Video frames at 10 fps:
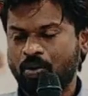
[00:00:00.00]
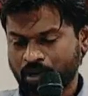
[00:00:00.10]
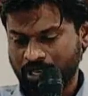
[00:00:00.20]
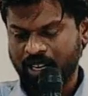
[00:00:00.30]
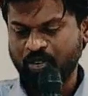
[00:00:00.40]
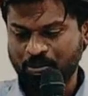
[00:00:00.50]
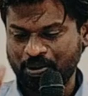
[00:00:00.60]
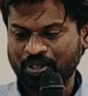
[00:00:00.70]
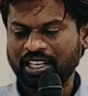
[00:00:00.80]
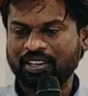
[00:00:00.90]
ஒரு நாள்
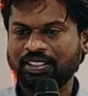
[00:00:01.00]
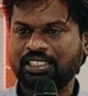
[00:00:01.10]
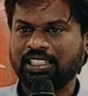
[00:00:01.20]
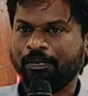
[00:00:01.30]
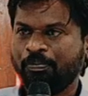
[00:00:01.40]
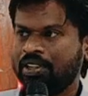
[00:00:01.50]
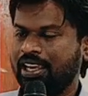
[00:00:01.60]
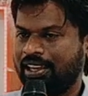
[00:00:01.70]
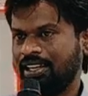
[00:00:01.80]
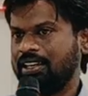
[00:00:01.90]
கூப்பிட்டு உட்கார வச்சு
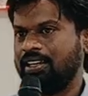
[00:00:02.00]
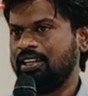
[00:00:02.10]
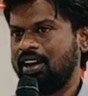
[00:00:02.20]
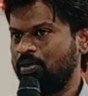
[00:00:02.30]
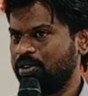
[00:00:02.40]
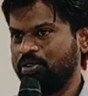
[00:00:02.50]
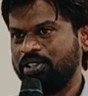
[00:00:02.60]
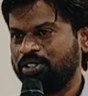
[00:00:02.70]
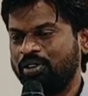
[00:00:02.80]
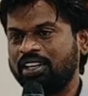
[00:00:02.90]
ஏக்கா நான் உனக்கு
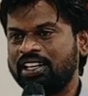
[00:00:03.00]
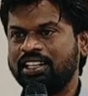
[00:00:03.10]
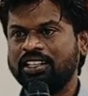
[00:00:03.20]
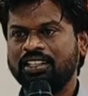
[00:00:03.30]
ஒன்று சொல்கிறேன்